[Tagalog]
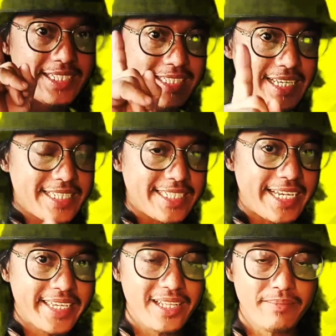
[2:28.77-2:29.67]
Six
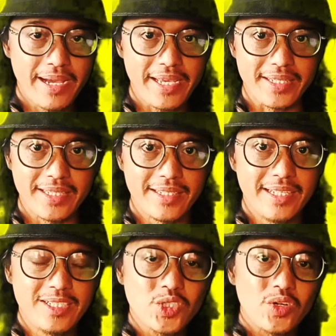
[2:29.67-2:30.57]
Cycle Mind.
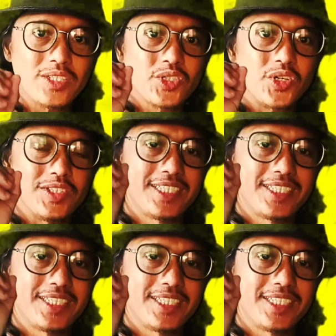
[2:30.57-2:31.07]
This song is called